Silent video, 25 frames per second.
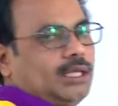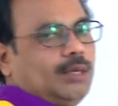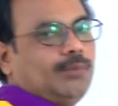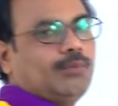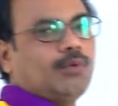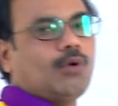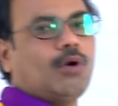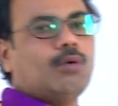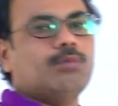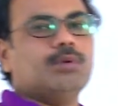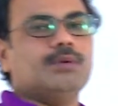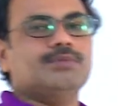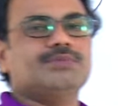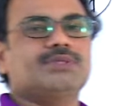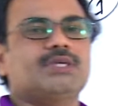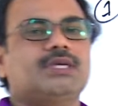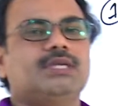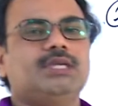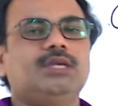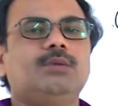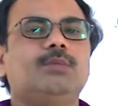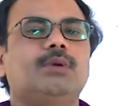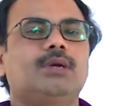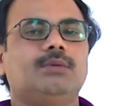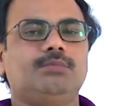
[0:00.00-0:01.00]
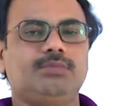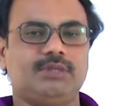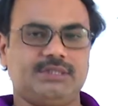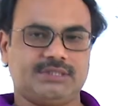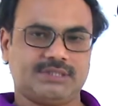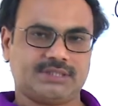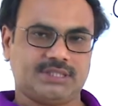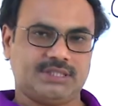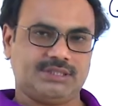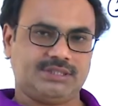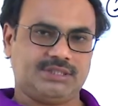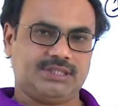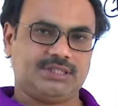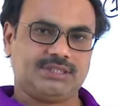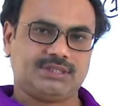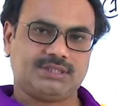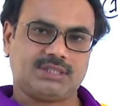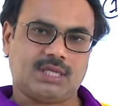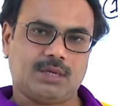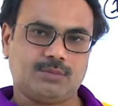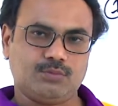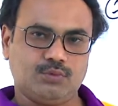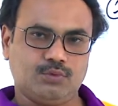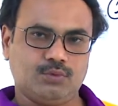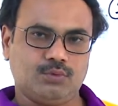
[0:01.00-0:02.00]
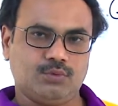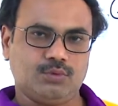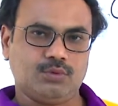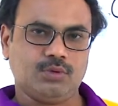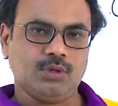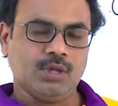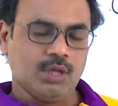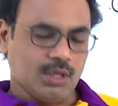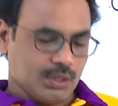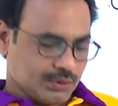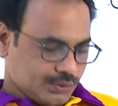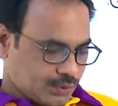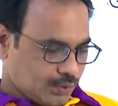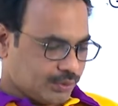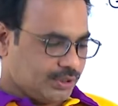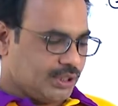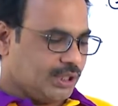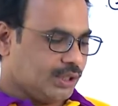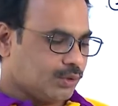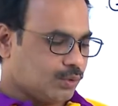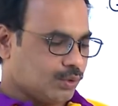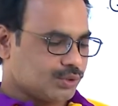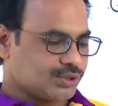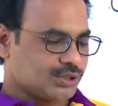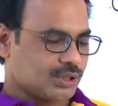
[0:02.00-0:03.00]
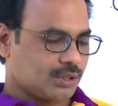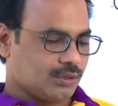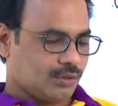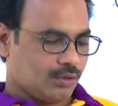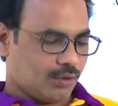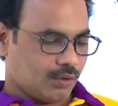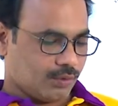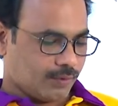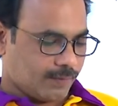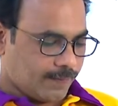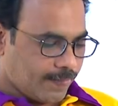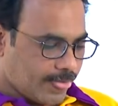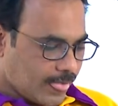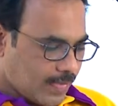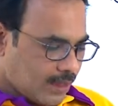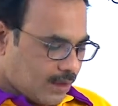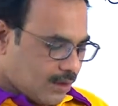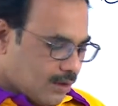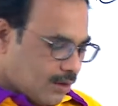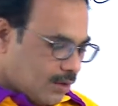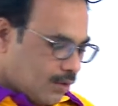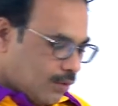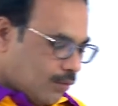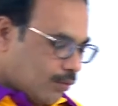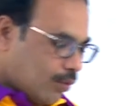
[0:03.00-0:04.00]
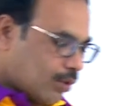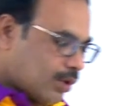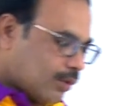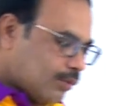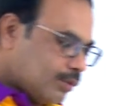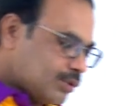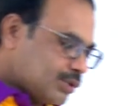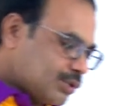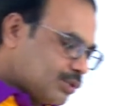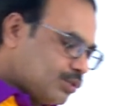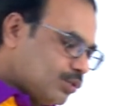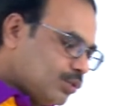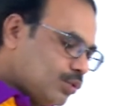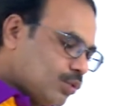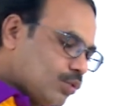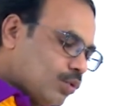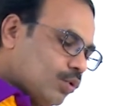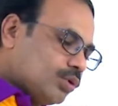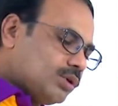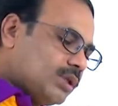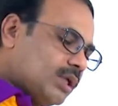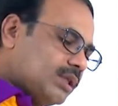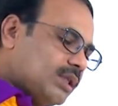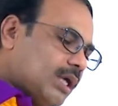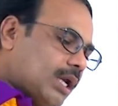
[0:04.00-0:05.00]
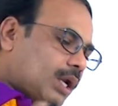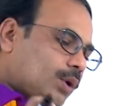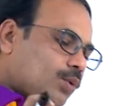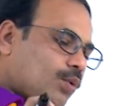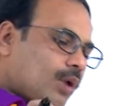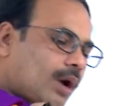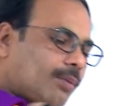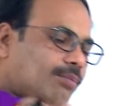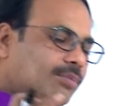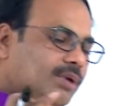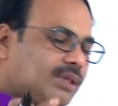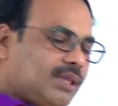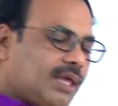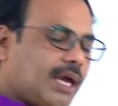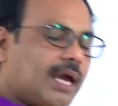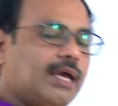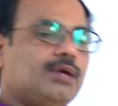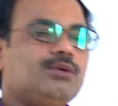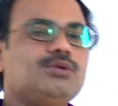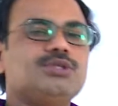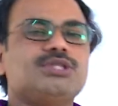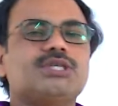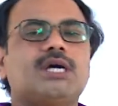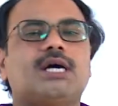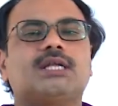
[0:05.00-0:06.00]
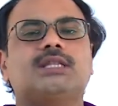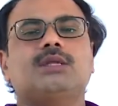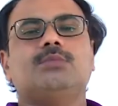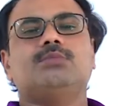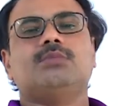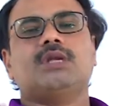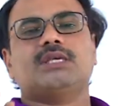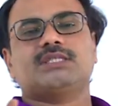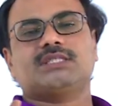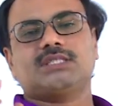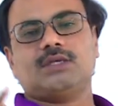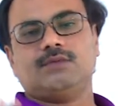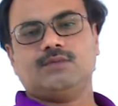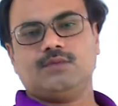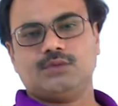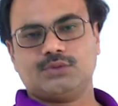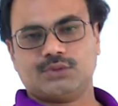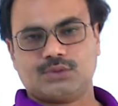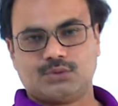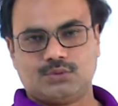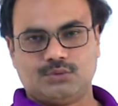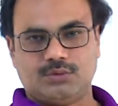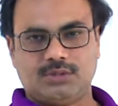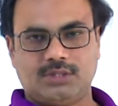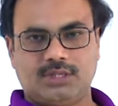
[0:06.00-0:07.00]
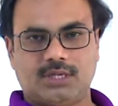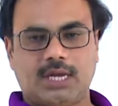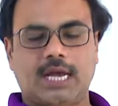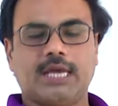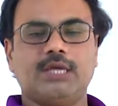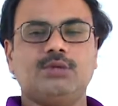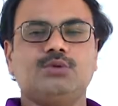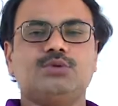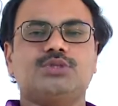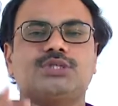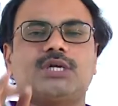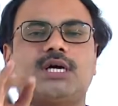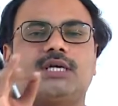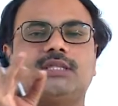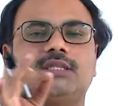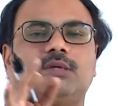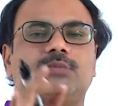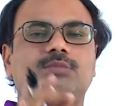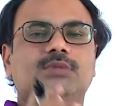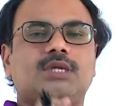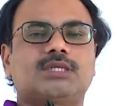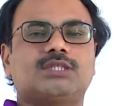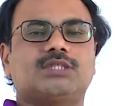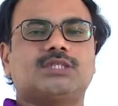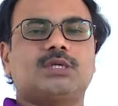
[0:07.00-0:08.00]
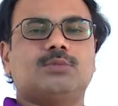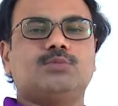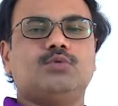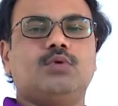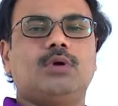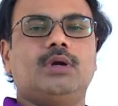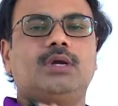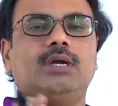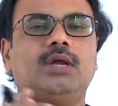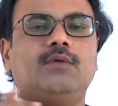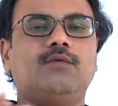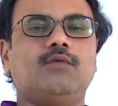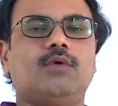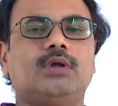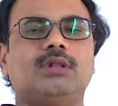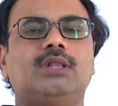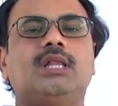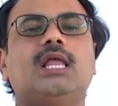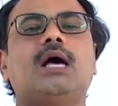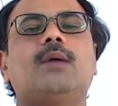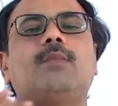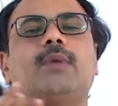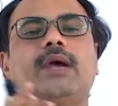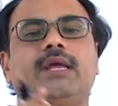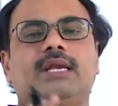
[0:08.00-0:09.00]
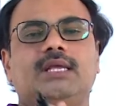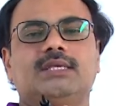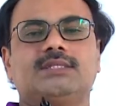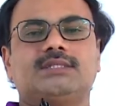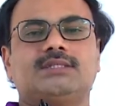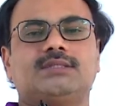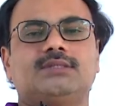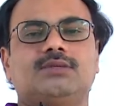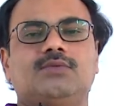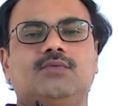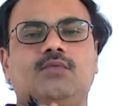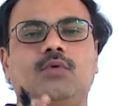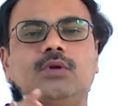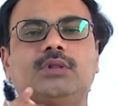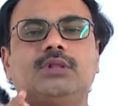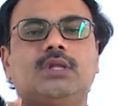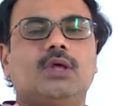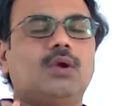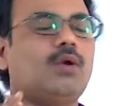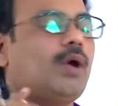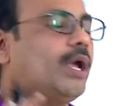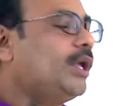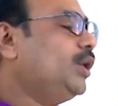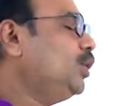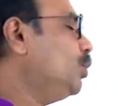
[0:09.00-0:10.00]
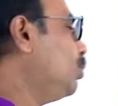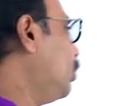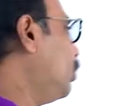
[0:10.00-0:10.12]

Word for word: ఈ ప్రాబ్లమ్స్ అనేది మనం డిస్కస్ చేస్తాము సో ఈ క్వశ్చన్లో ఒక వస్తువును కొంత ధరకు అమ్మితే ఐదు శాతం నష్టం వస్తుంది ఐదు శాతం నష్టము అంటే వంద మైనస్ వందలో ఐదు